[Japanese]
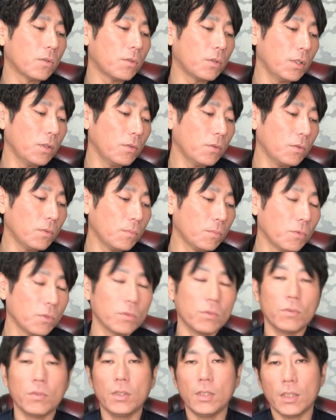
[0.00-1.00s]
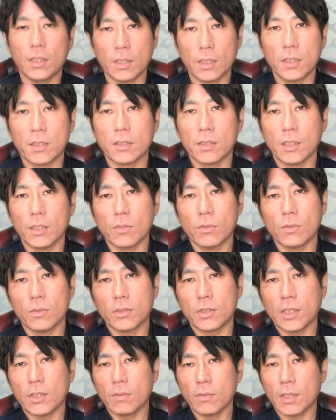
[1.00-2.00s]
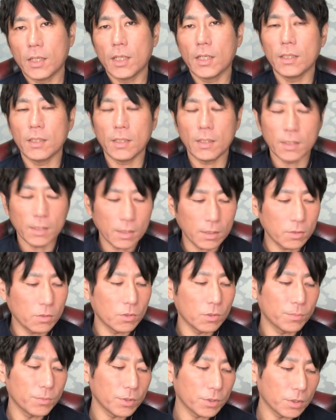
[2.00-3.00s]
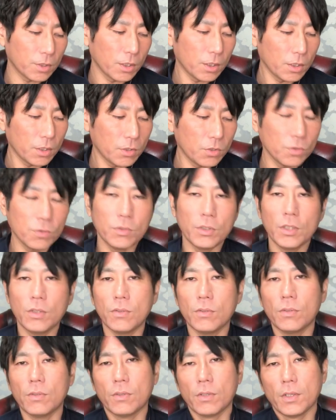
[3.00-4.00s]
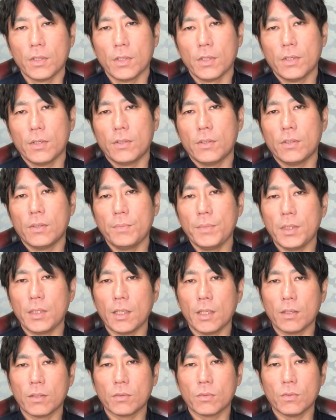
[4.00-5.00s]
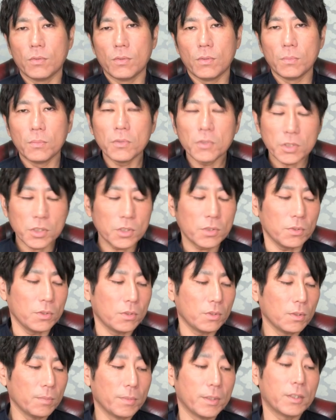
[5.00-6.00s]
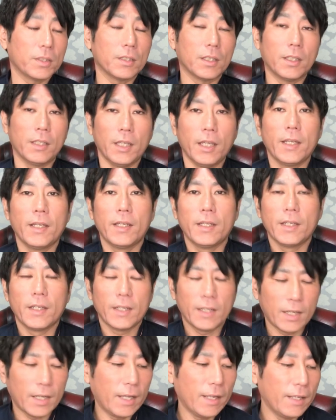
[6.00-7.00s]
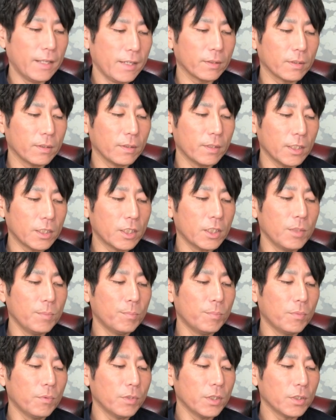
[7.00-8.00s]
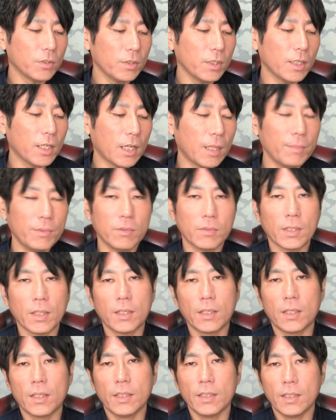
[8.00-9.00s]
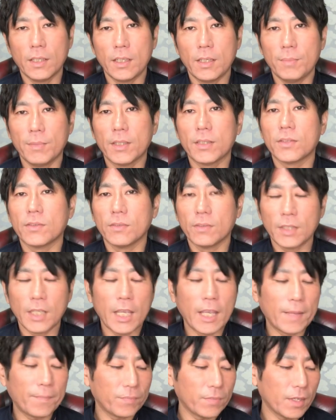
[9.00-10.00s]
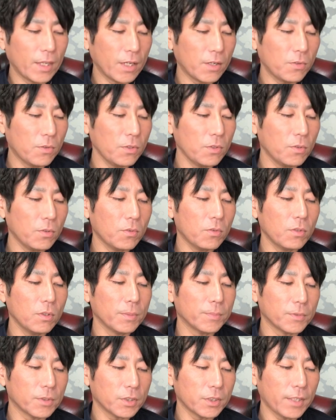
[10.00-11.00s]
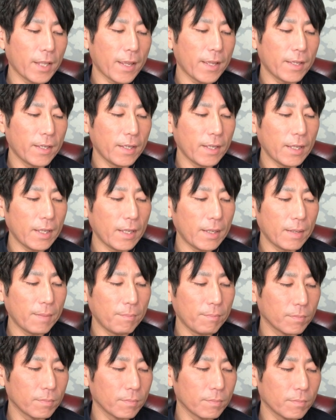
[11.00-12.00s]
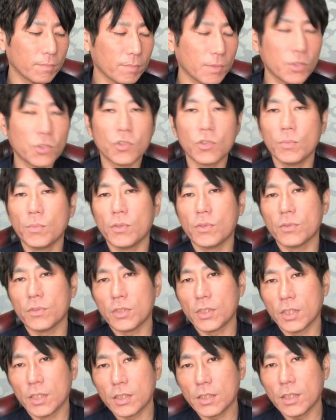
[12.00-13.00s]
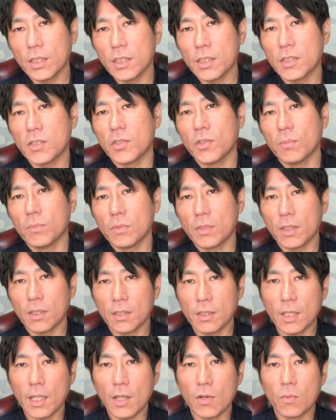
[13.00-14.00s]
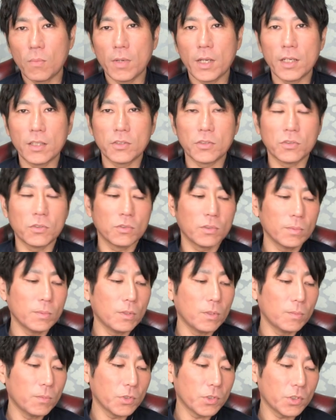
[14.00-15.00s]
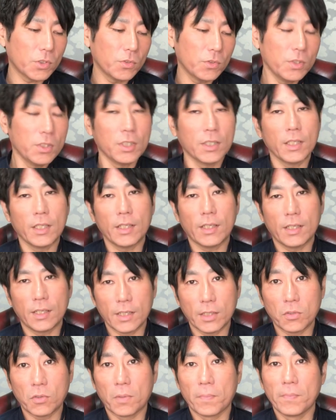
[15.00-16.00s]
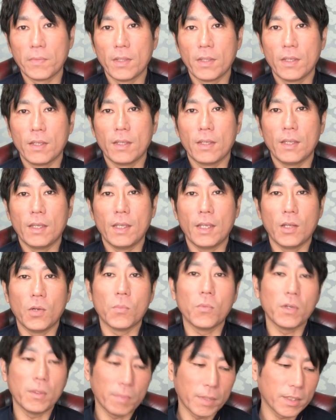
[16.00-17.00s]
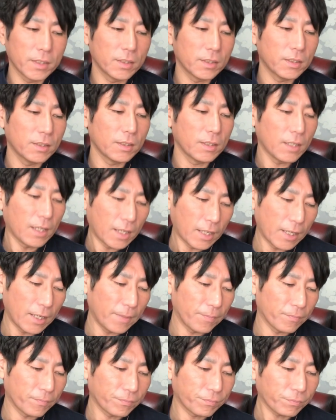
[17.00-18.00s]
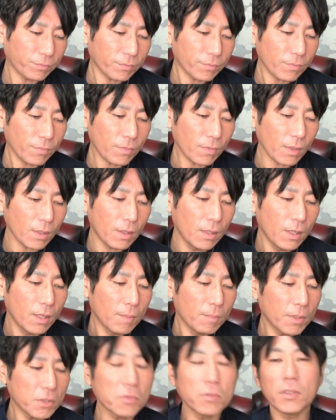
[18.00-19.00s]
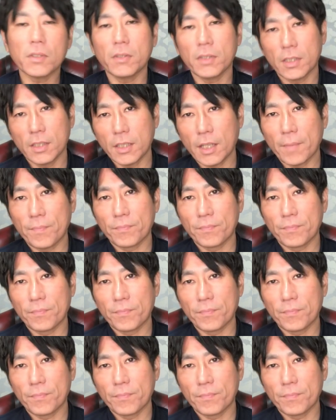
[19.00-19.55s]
これの元になったですね特産の神田からっていうのもですね非常にこう見ていくと面白いと言いますかねはい神宝ですね神の宝になりますのでこういうところにもですね、えー、注目してですね意識を向けてお参りするのも面白いんじゃないかなと思います。はいまあ、そんなわけで、